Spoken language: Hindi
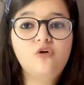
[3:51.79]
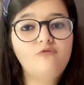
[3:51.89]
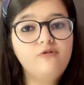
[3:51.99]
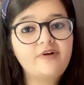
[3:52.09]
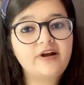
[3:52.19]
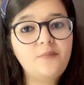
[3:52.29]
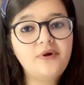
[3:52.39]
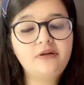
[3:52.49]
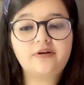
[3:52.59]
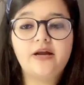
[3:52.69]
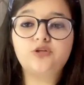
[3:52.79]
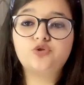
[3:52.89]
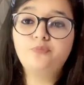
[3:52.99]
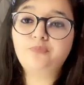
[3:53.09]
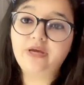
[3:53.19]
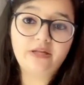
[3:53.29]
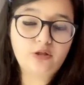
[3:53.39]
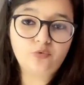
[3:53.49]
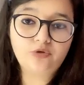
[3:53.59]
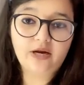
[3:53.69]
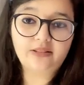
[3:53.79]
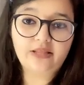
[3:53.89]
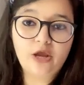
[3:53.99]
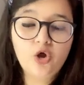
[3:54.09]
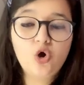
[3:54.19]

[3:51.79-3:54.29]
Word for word: वो फंडामेंटल राइट्स को भी इंक्लूड करती है